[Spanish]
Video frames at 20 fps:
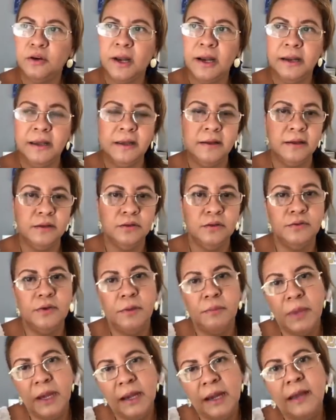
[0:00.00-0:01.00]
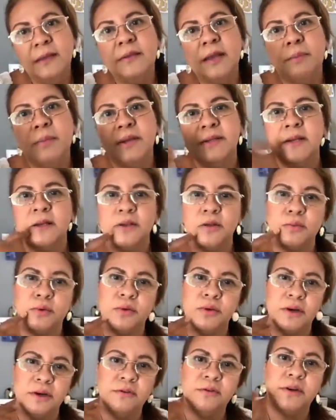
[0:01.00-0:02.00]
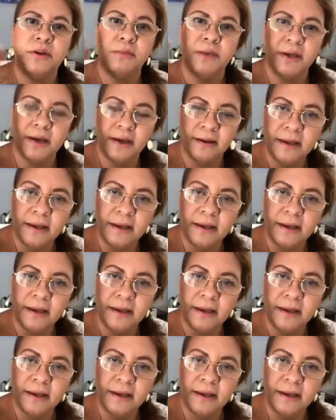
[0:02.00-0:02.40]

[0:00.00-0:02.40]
alguien en tu familia está pasando por una enfermedad